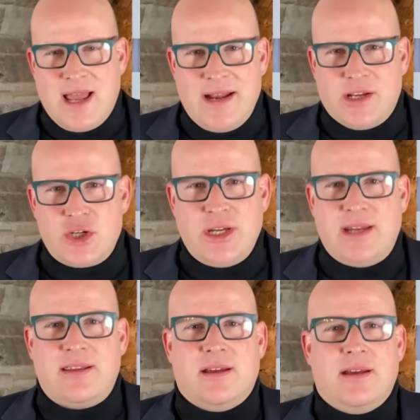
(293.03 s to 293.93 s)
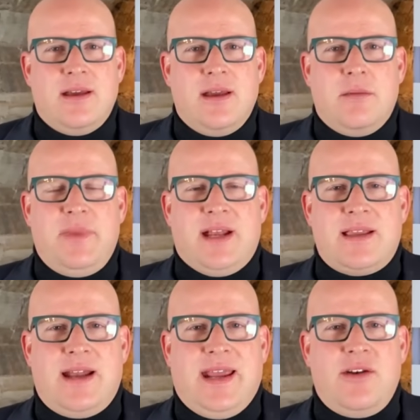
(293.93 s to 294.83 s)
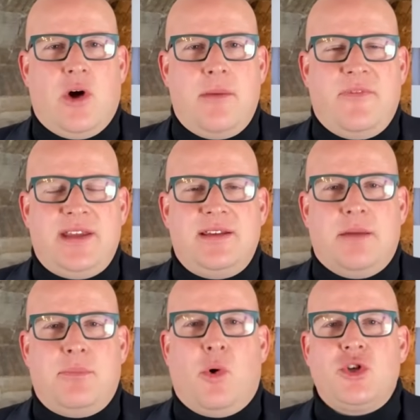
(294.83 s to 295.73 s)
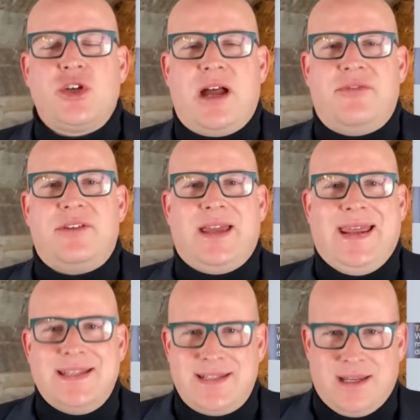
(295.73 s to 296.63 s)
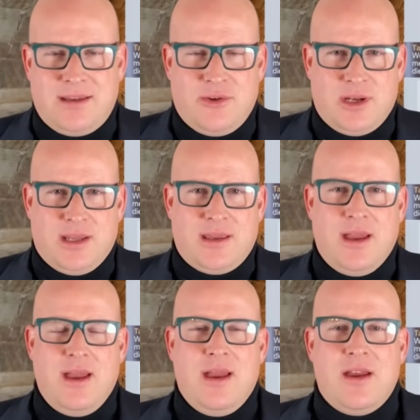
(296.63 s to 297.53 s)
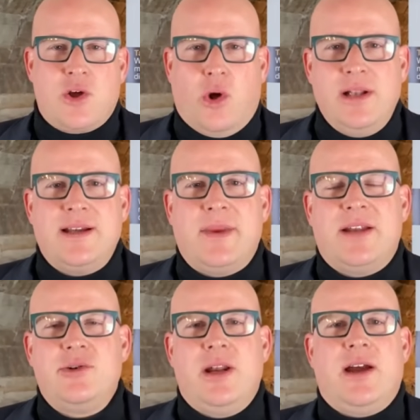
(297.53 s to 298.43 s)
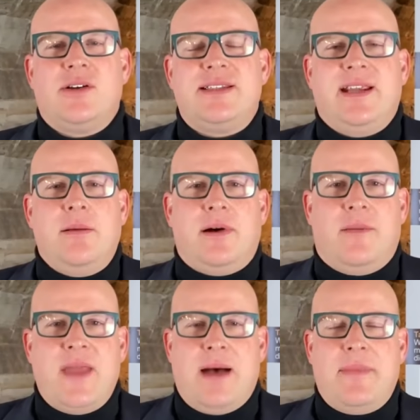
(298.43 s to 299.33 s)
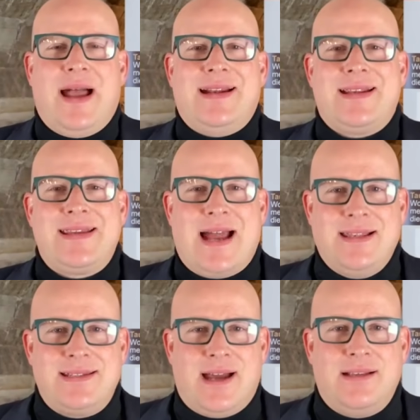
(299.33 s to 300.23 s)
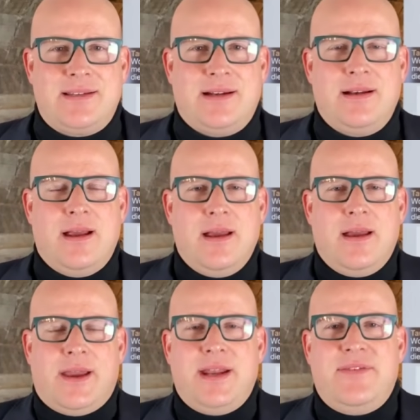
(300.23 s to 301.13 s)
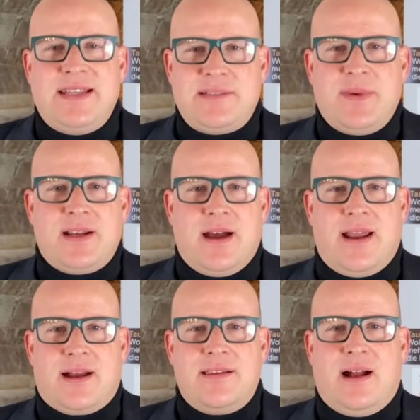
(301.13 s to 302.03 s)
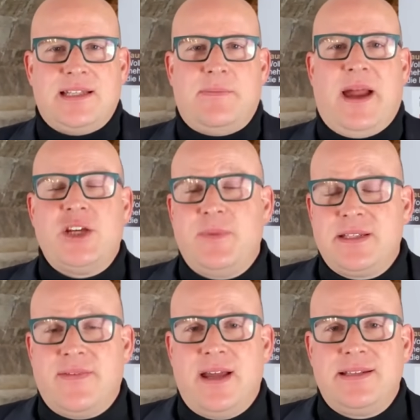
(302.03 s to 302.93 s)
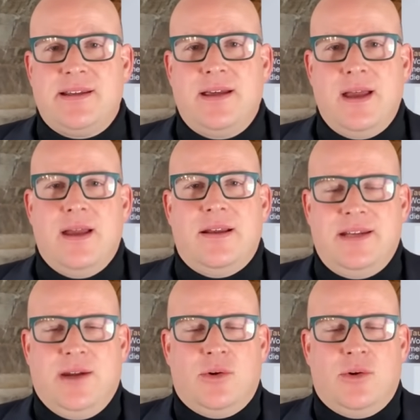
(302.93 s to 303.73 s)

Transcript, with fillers: kleine Geschichte birgt eine enorm wichtige Botschaft in sich für dich. Gold, aber natürlich auch Silber haben einen ganz anderen Investmentcharakter als beispielsweise die